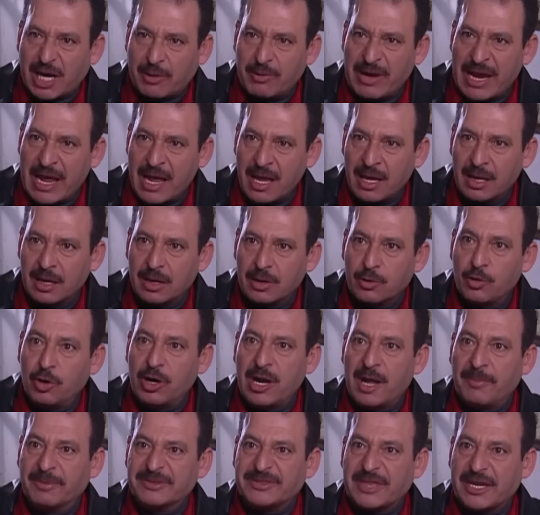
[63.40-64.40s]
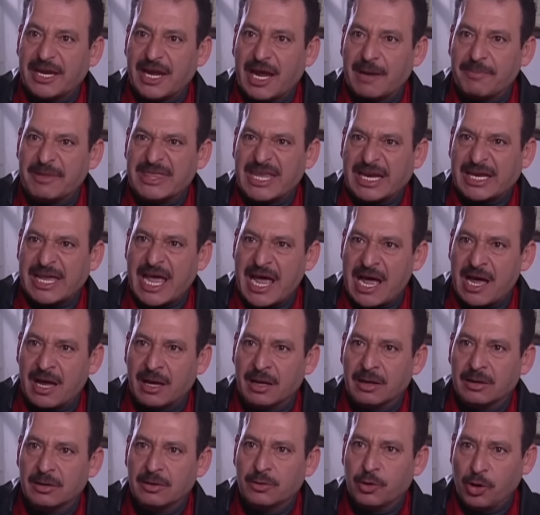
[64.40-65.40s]
استعملها قولها بالطريقه اللي بدك
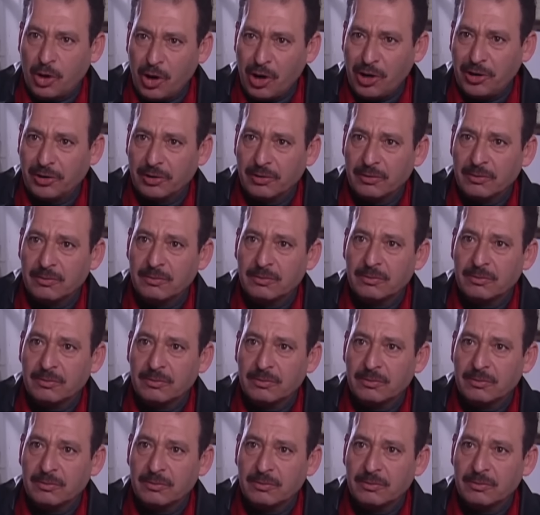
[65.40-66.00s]
اياها قول